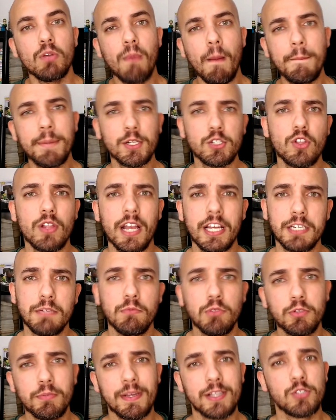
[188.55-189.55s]
uma personagem
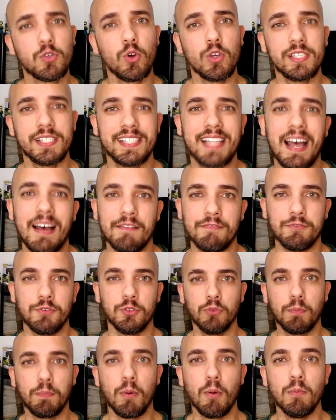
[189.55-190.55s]
muito mais
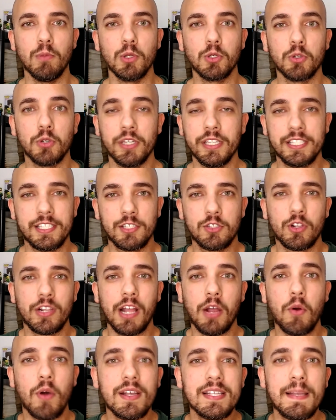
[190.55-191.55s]
gostável do público e se
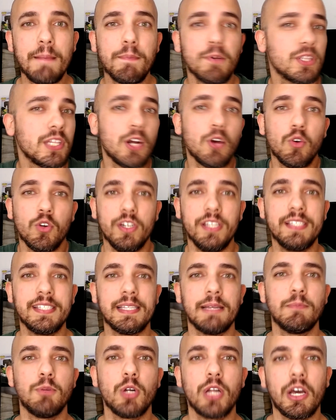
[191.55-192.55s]
tornar quase a
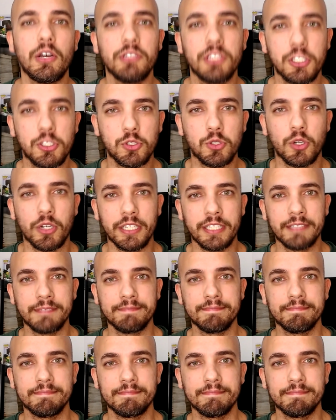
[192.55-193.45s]
protagonista moral da história.